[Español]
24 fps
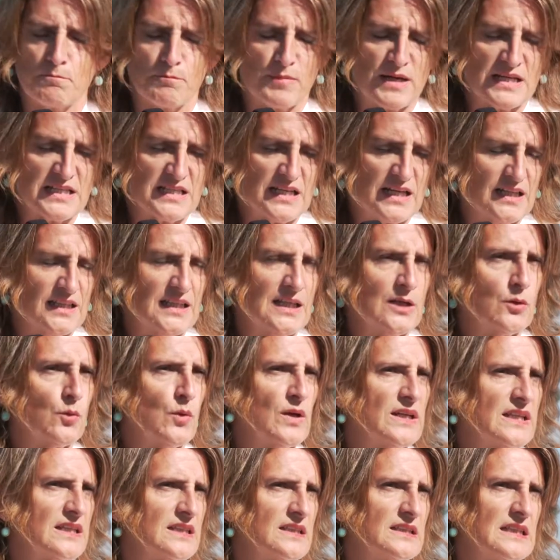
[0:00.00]
Pasar del
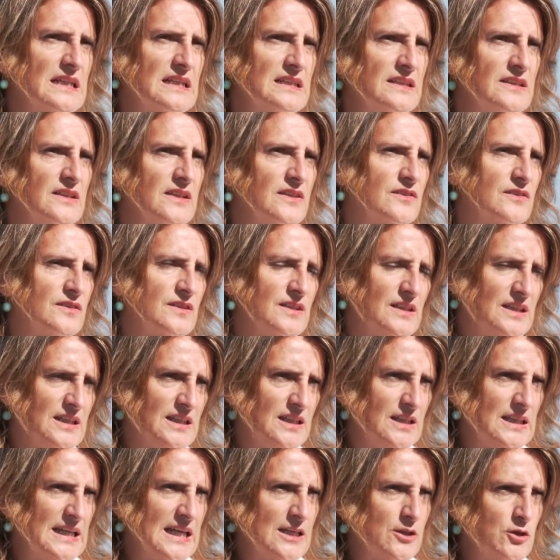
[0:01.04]
40 al 10
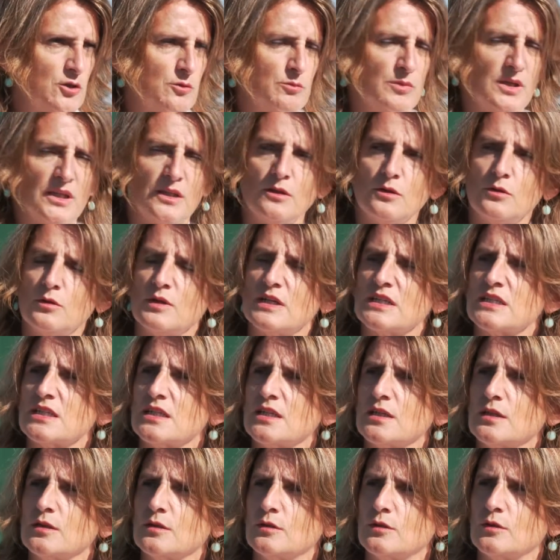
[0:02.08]
en año y medio ha
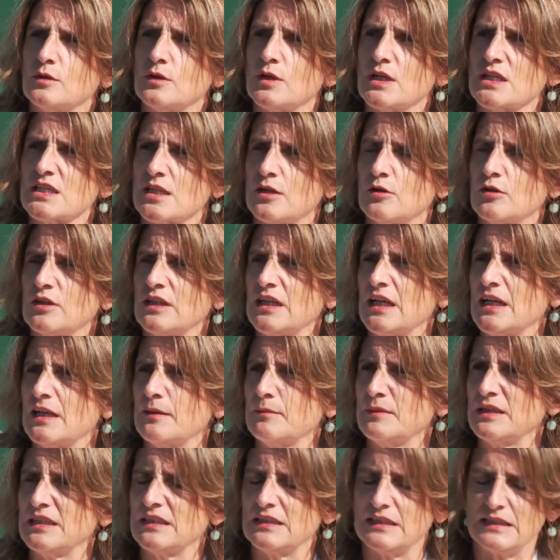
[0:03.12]
sido
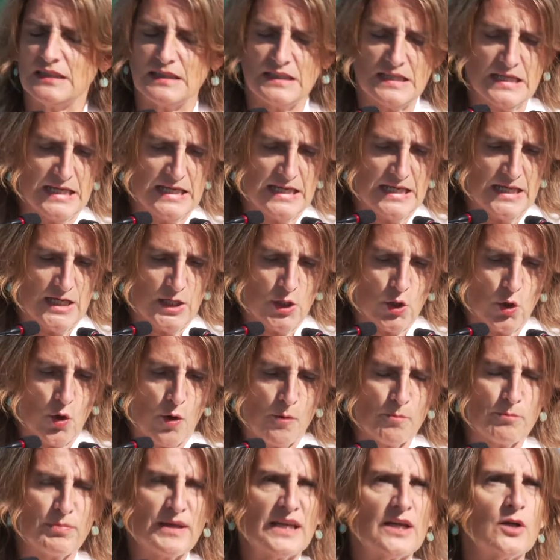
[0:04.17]
extraordinariamente
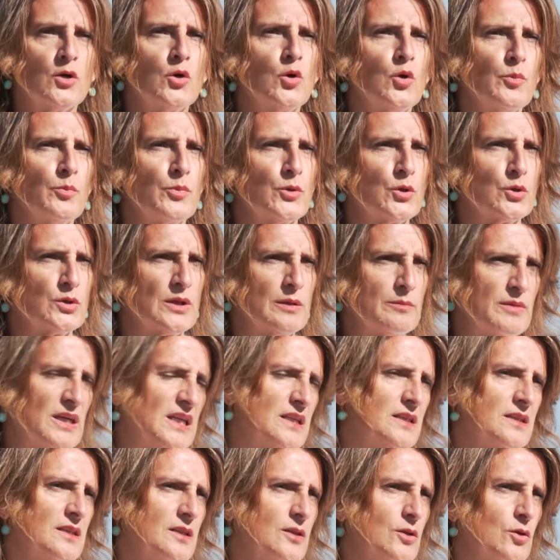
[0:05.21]
complejo, pero
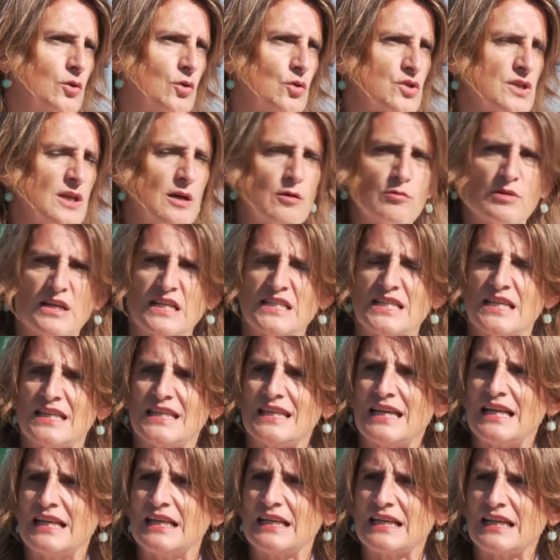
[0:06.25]
también nos da una
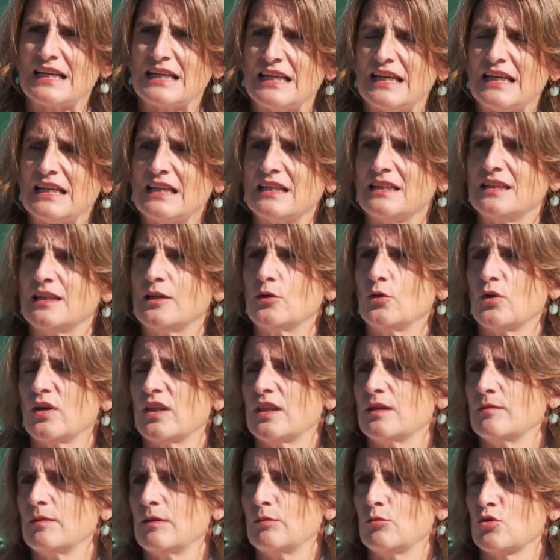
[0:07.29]
señal clara de lo que
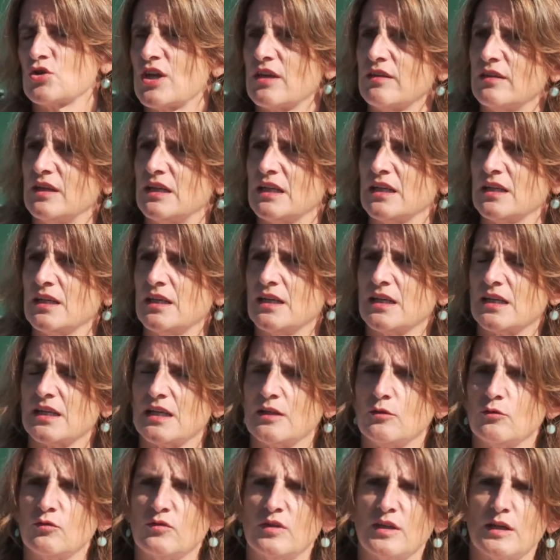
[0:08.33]
debemos hacer.
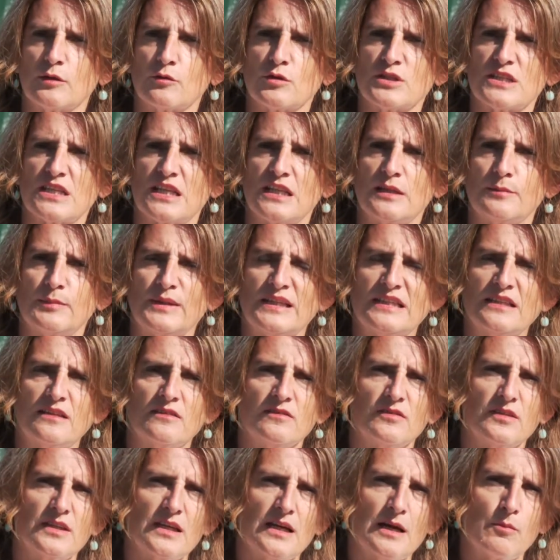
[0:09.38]
Reducir nuestra
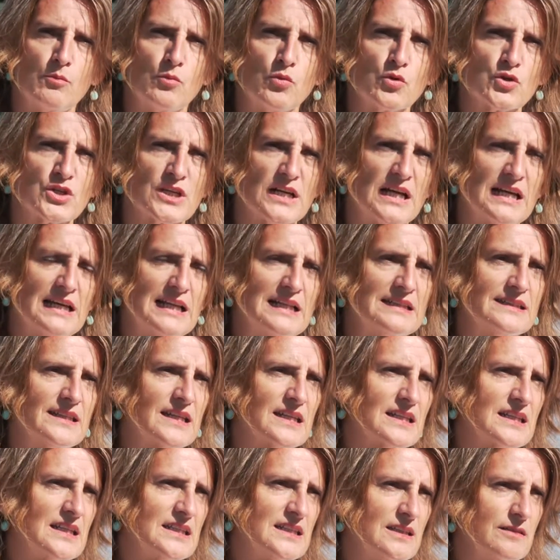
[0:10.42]
dependencia, buscar
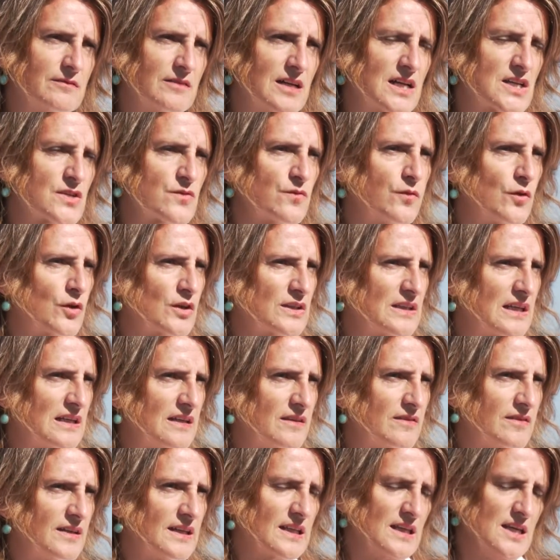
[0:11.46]
alternativas,
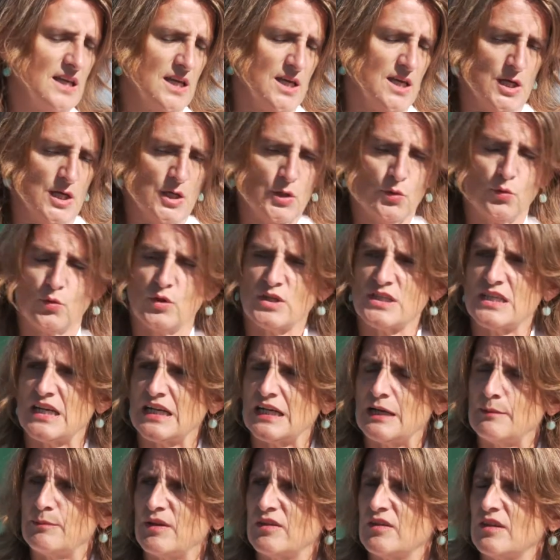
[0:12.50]
fortalecer nuestra
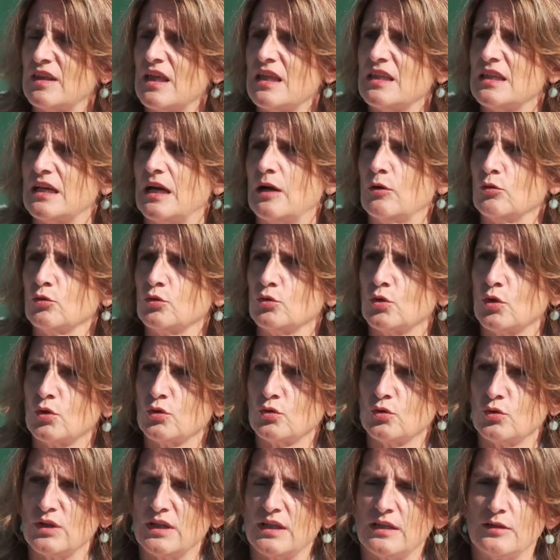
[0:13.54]
capacidad
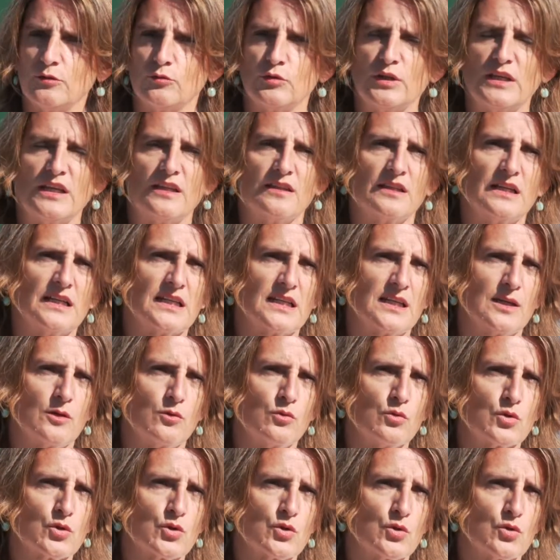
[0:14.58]
autóctona de utilizar
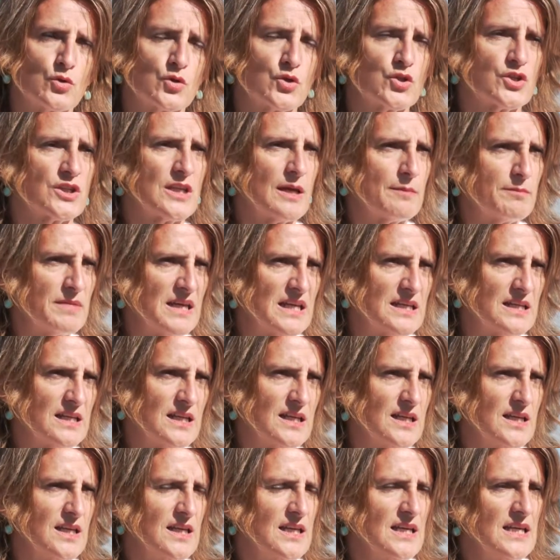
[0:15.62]
recursos también
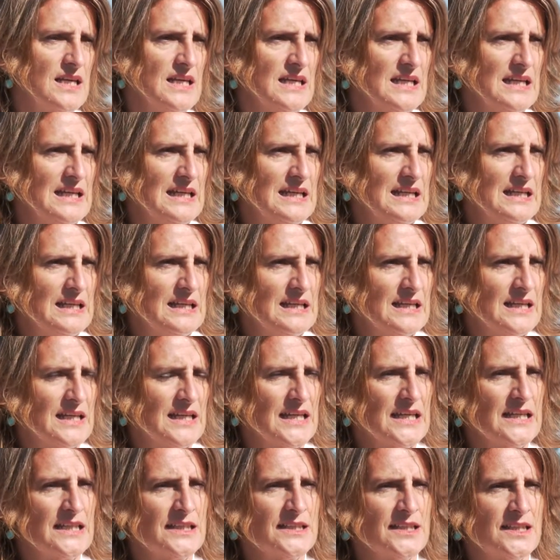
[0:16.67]
el
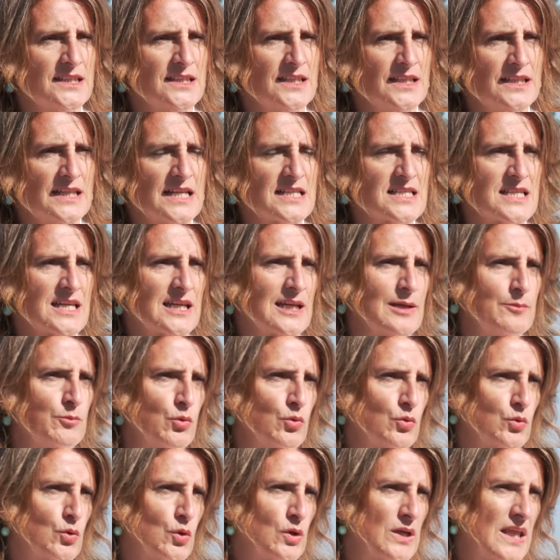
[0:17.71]
entender hasta qué
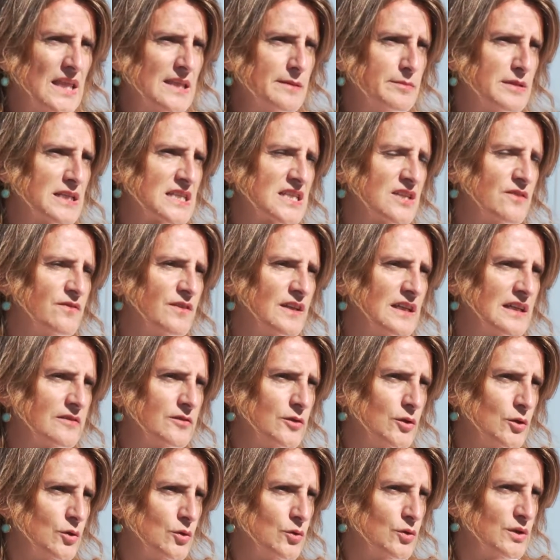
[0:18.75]
punto la
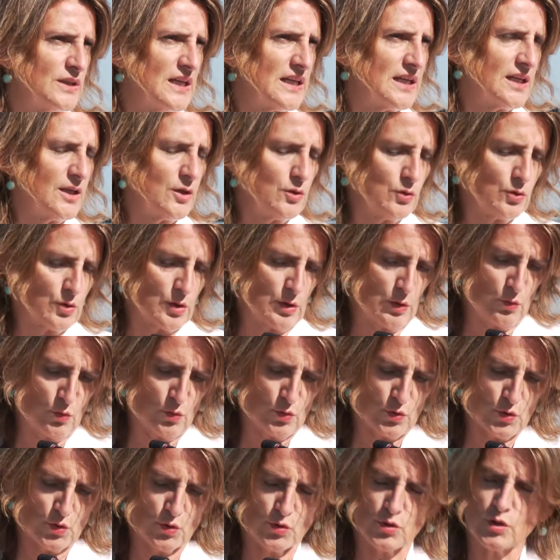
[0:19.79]
diversificación de aquellos
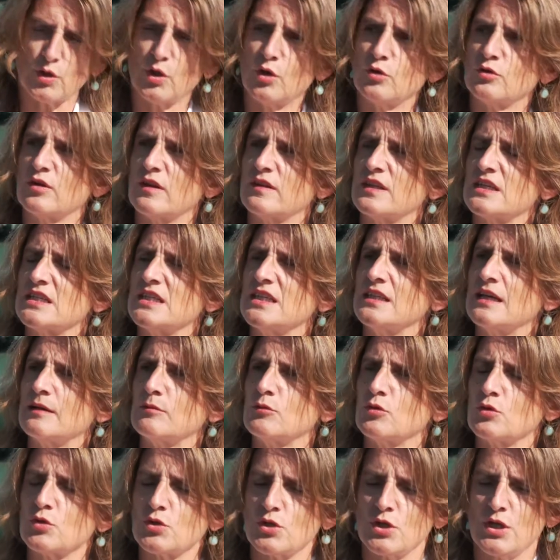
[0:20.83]
recursos que hoy
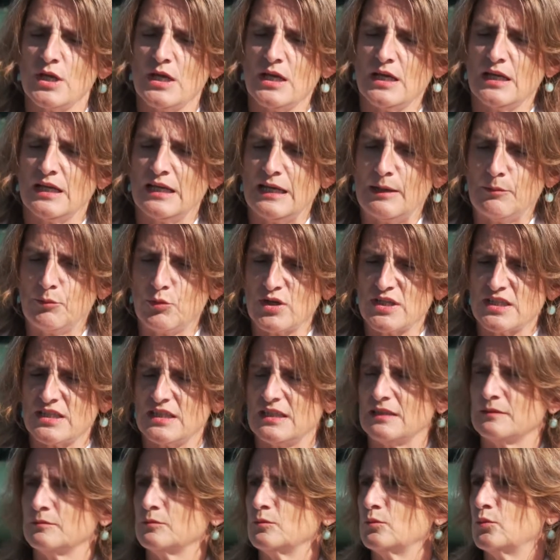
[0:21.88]
necesitamos, la
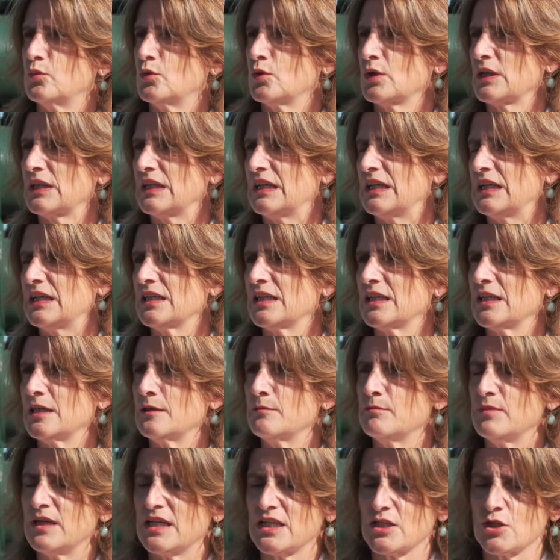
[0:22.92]
apuesta por la
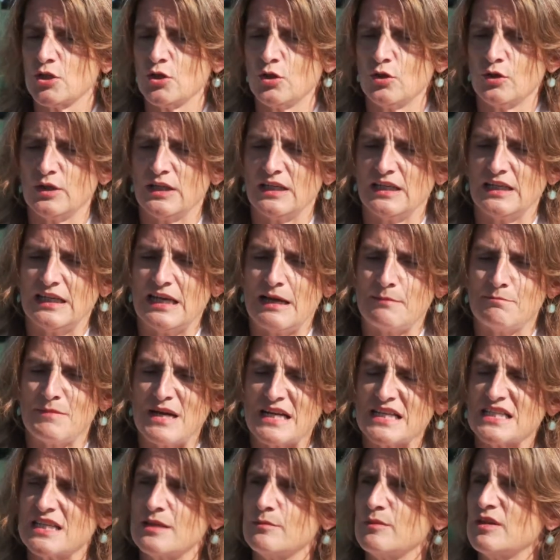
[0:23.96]
inversión en la
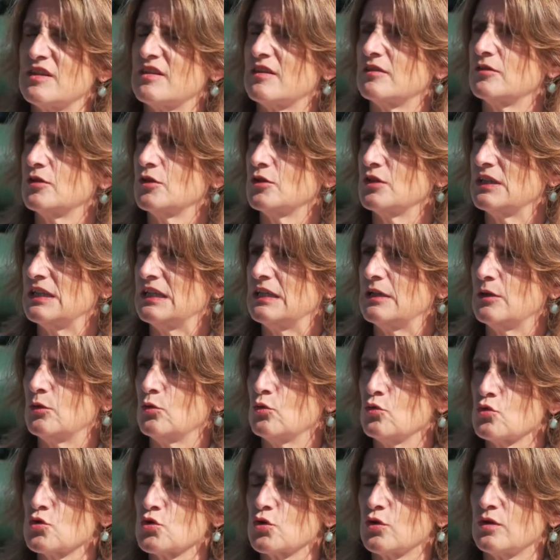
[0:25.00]
maximización del
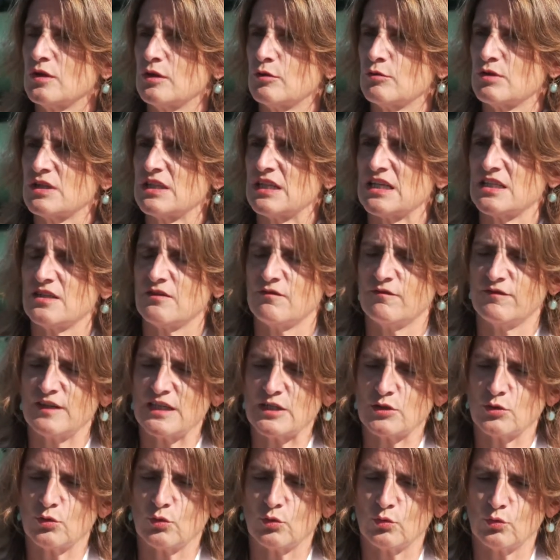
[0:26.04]
uso de nuestras
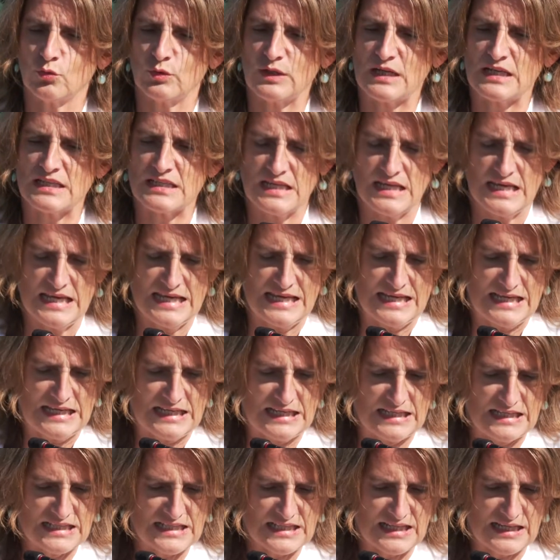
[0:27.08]
infraestructuras
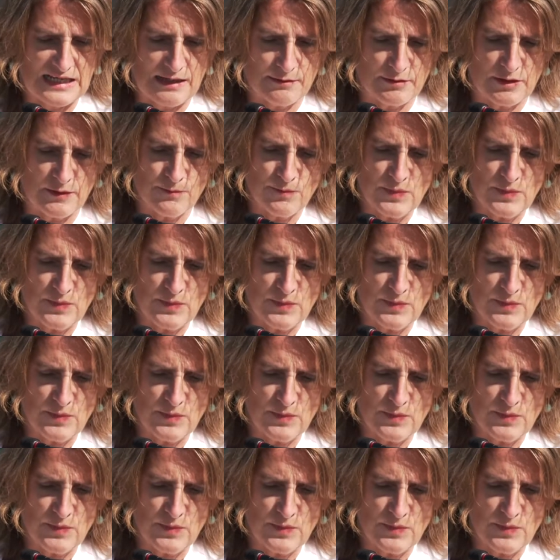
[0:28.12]
es clave.